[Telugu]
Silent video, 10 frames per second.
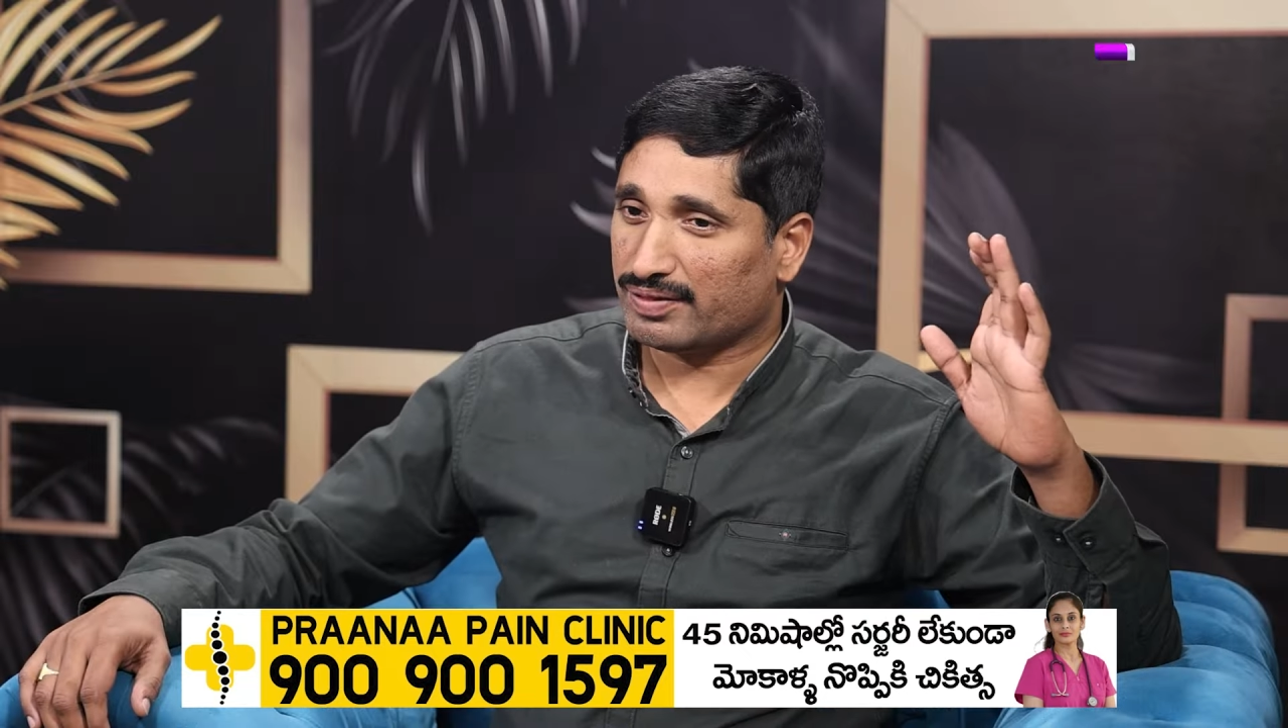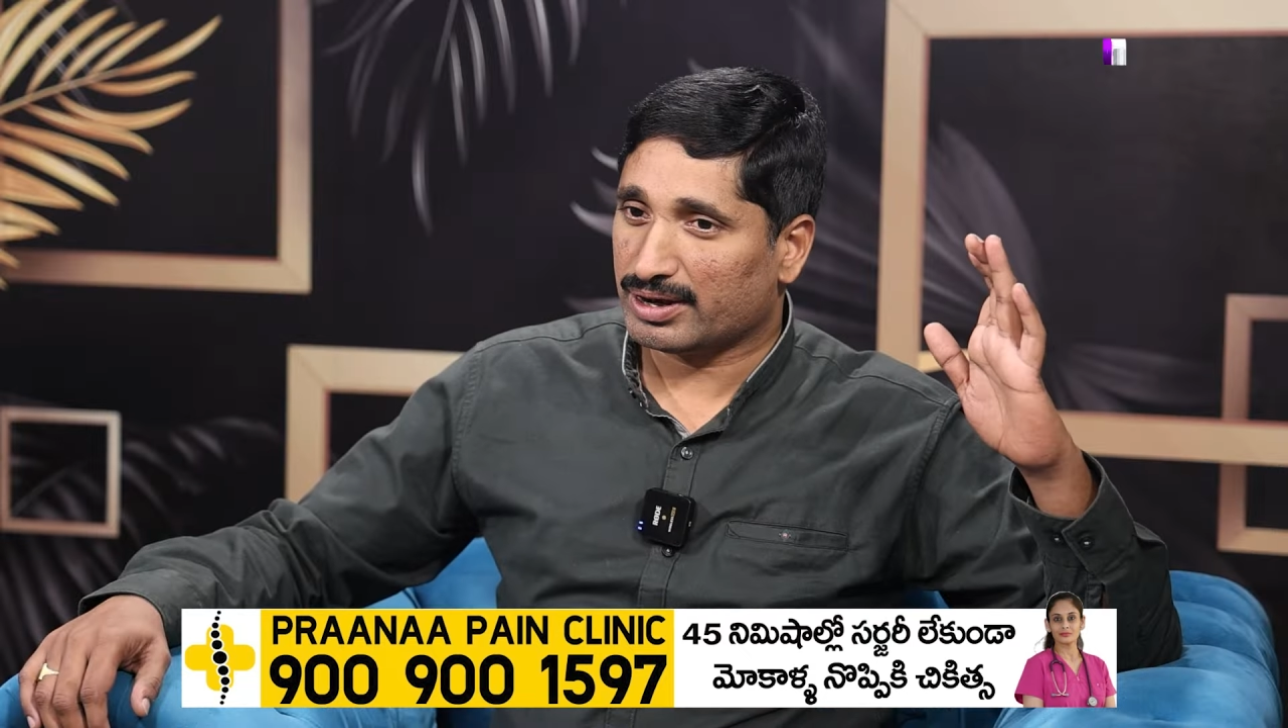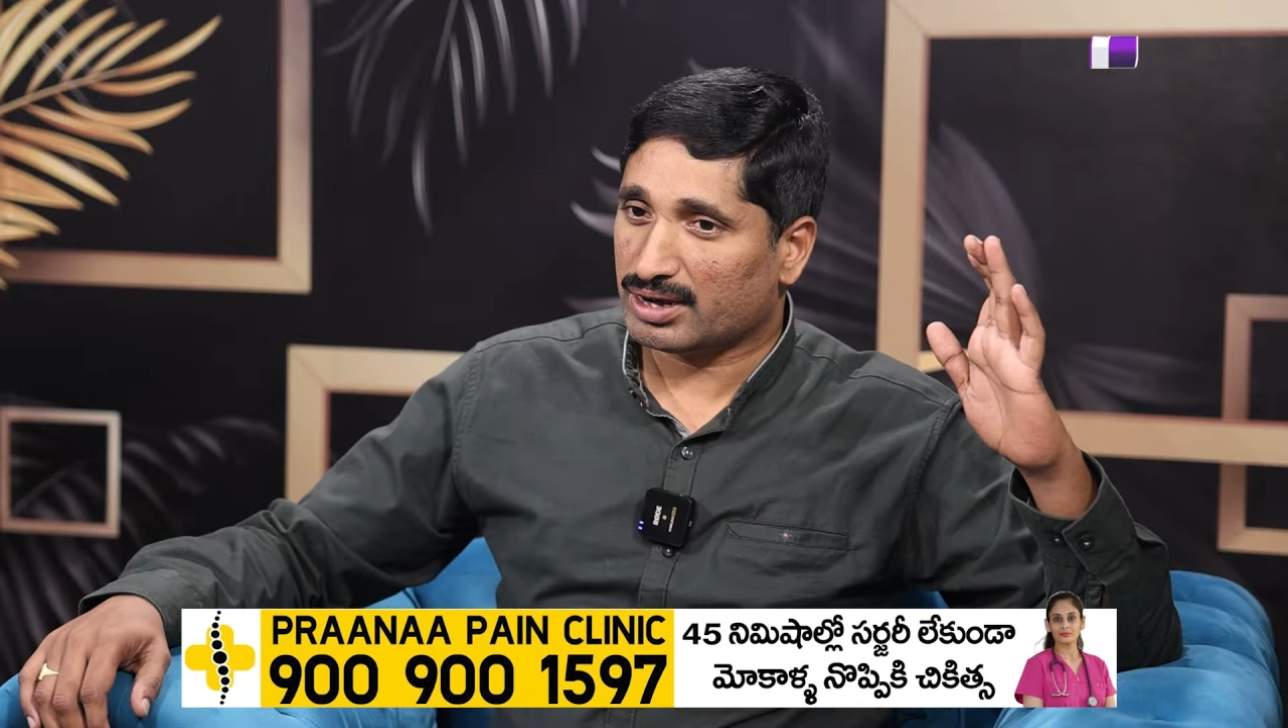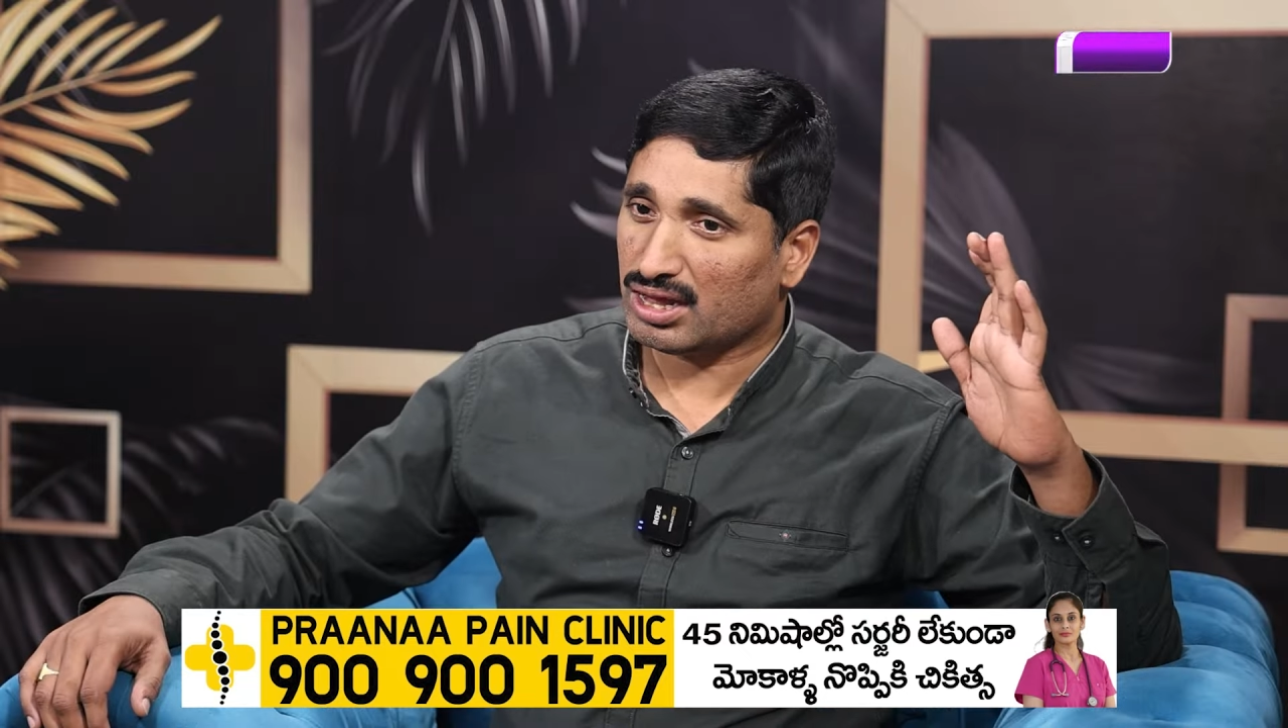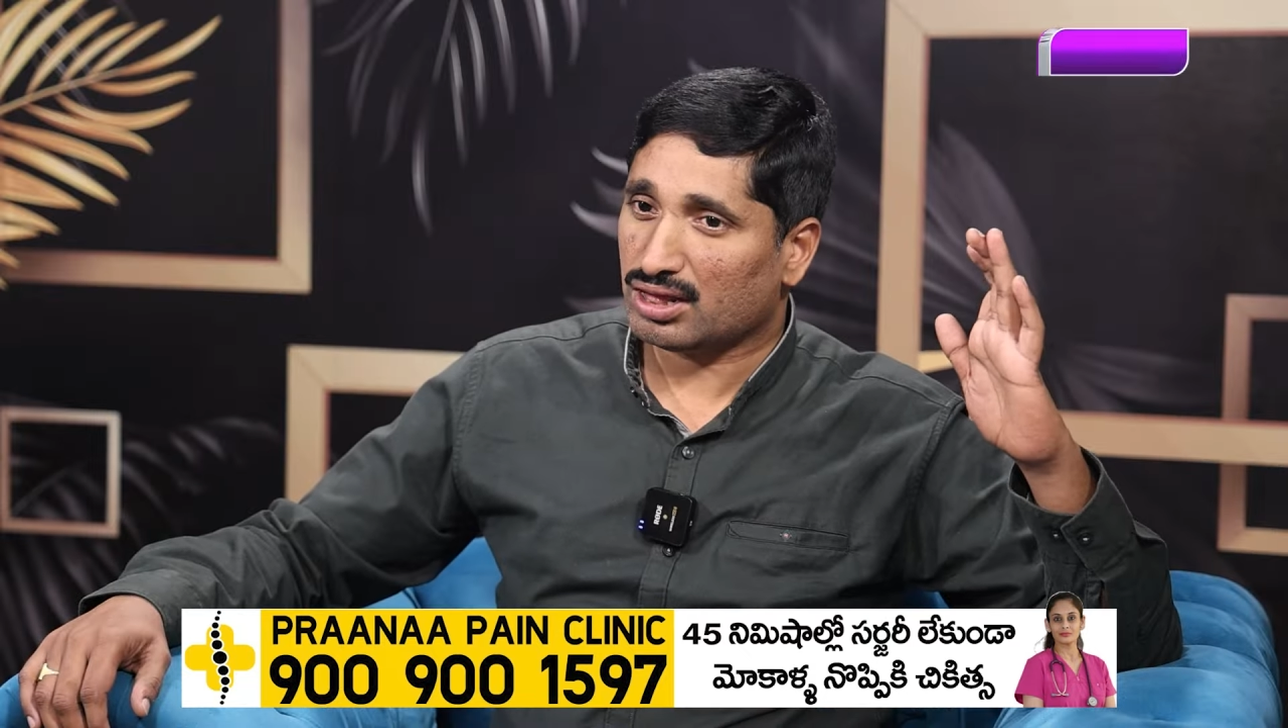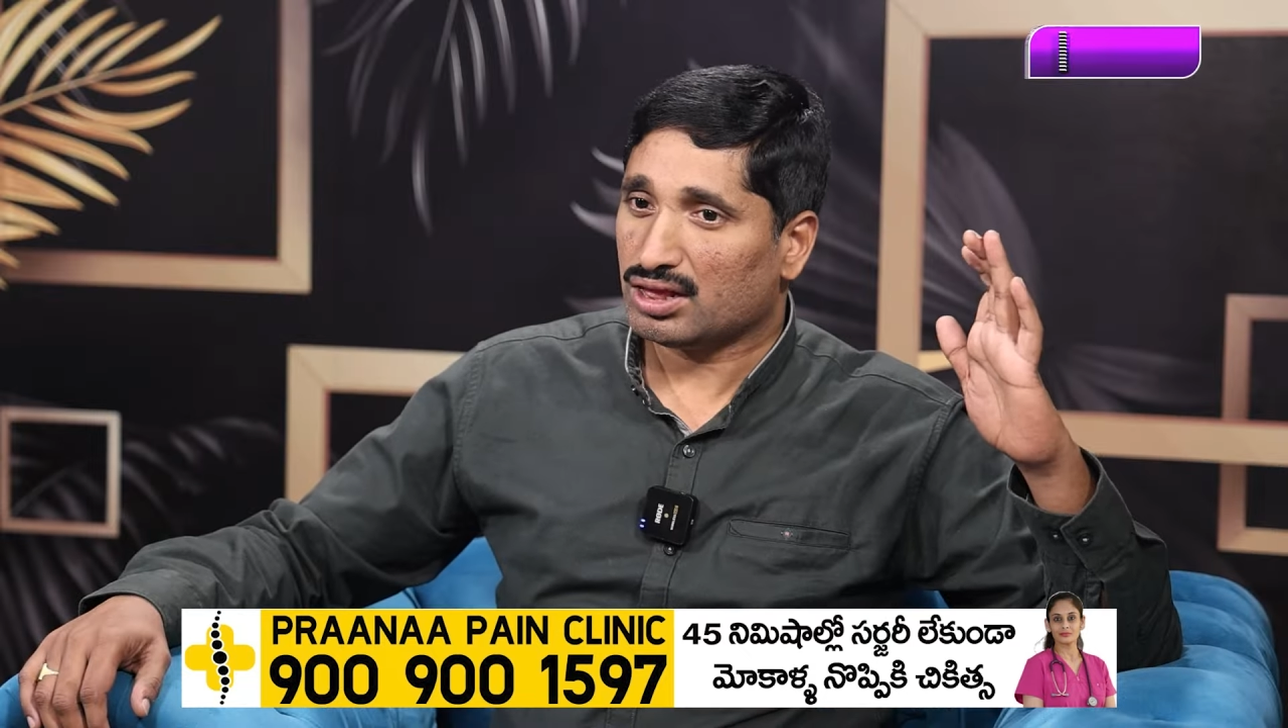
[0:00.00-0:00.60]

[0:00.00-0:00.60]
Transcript: ఏంటంటే